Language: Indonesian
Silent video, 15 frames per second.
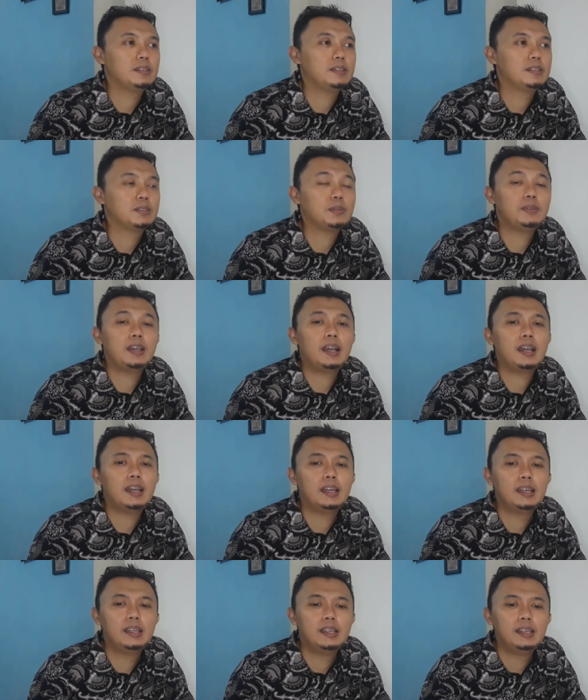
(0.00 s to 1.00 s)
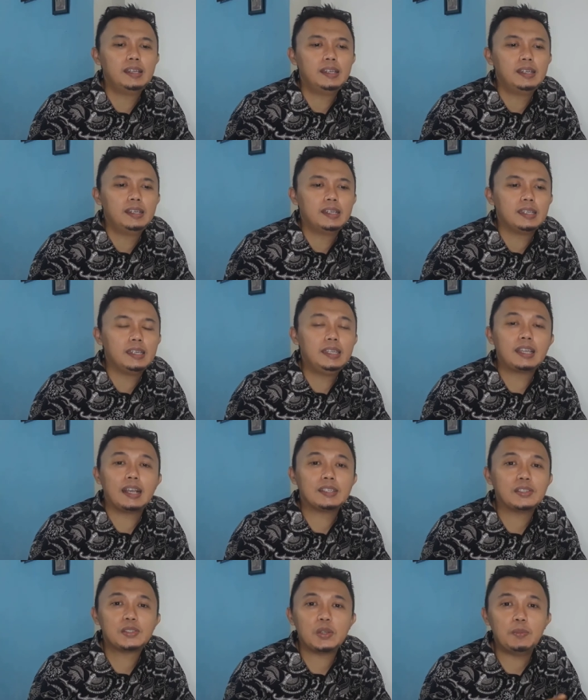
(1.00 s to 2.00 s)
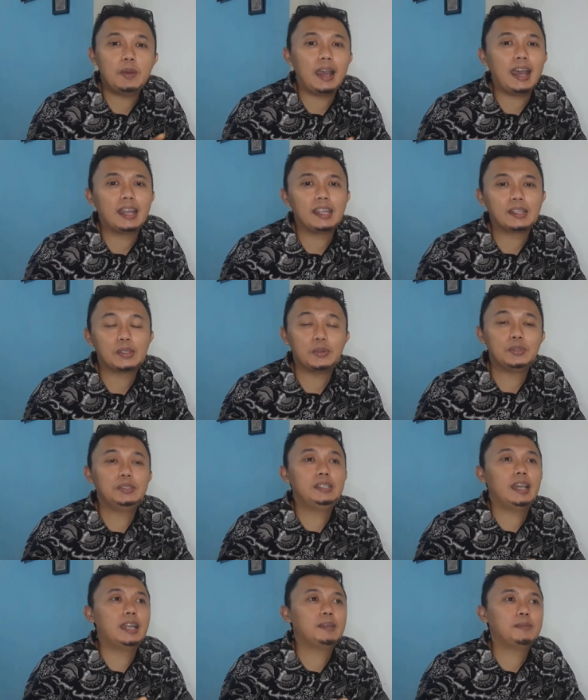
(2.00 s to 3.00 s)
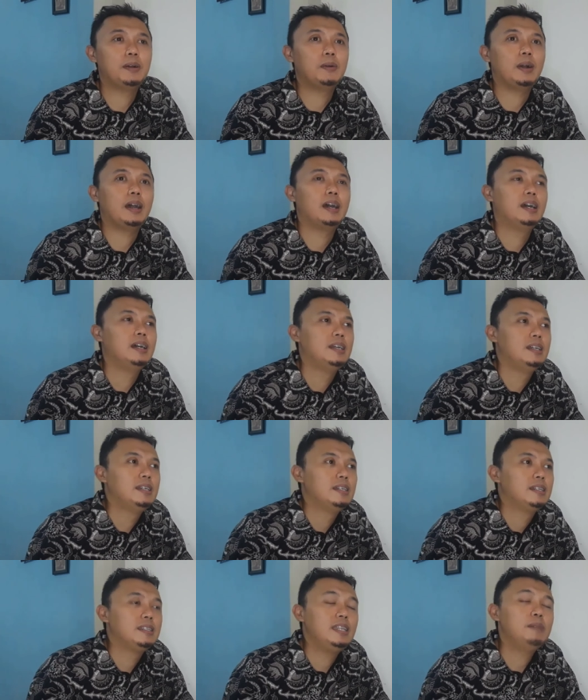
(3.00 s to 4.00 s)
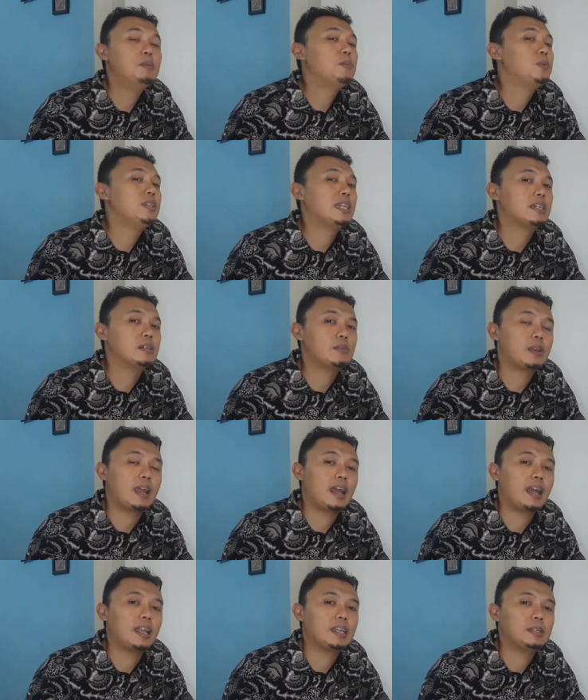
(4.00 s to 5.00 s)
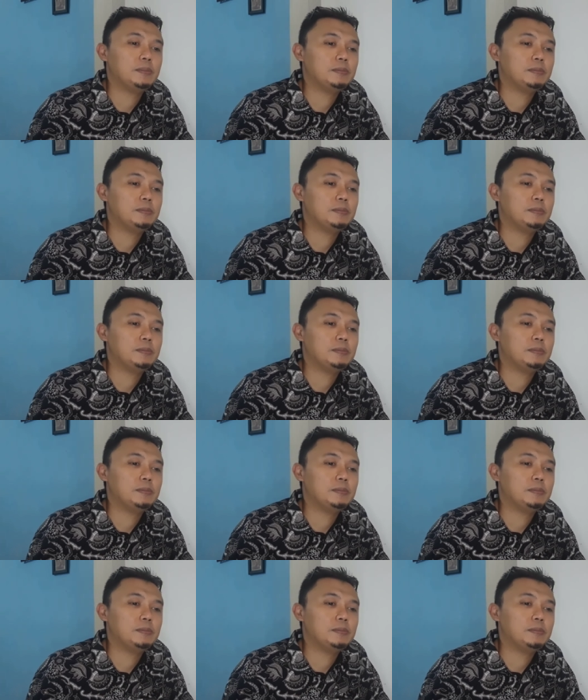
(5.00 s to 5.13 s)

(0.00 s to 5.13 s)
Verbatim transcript: sudah dikasih cobaan atau ujian bahwa dia mempunyai kekurangan.